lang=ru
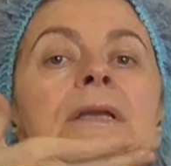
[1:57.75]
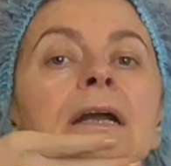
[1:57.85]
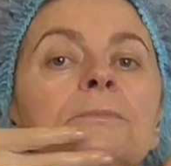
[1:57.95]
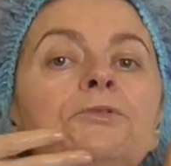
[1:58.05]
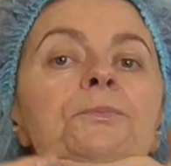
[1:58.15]

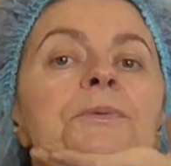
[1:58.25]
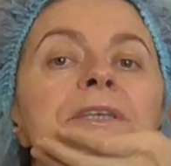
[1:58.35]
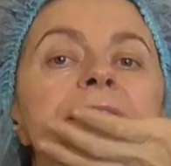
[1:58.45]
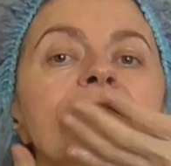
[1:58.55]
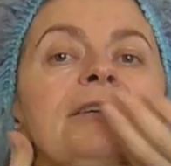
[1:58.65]
как бы
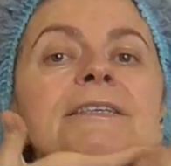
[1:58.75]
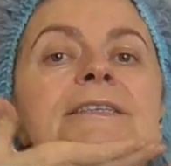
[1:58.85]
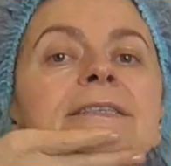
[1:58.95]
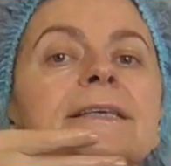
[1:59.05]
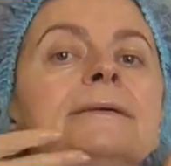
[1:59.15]

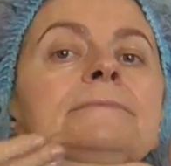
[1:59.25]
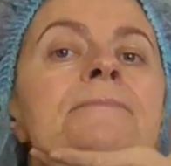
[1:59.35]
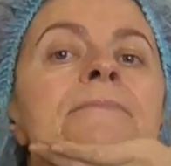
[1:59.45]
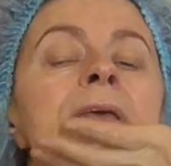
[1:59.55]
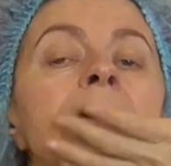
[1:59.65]
впитывается
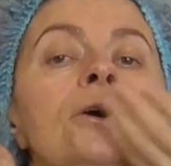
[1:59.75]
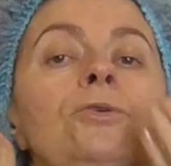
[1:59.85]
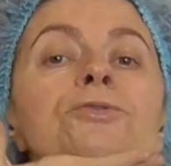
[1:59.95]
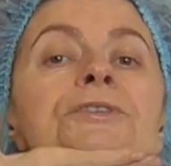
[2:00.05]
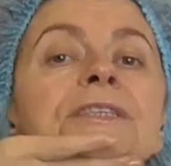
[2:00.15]

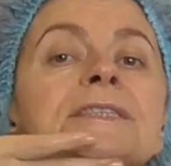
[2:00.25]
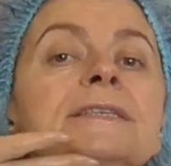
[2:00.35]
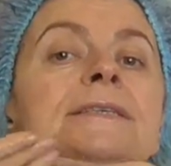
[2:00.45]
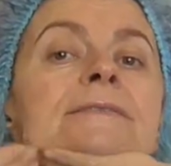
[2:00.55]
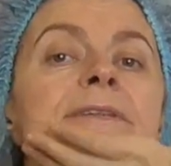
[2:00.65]
он,
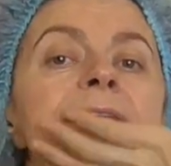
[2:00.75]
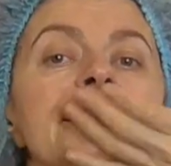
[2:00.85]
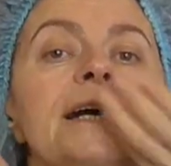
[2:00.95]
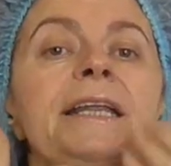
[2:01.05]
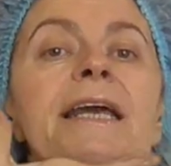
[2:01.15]
естественно,
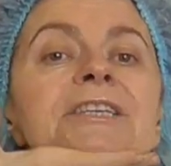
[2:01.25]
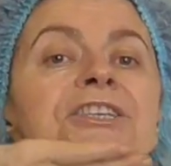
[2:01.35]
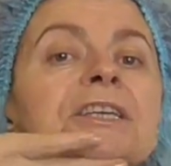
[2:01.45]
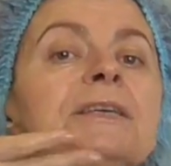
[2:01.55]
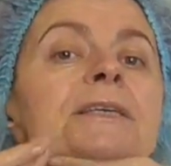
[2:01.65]
не
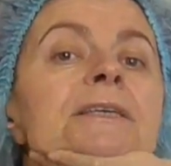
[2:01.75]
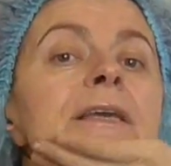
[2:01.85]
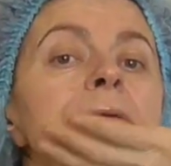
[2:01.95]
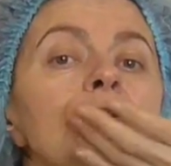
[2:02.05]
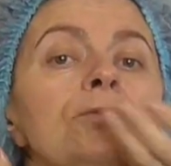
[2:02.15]
горячий, и
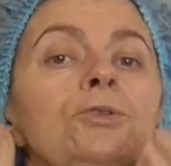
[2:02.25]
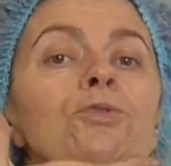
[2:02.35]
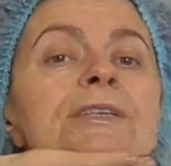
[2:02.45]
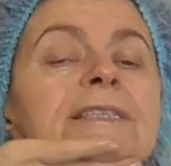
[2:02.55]
я имею в виду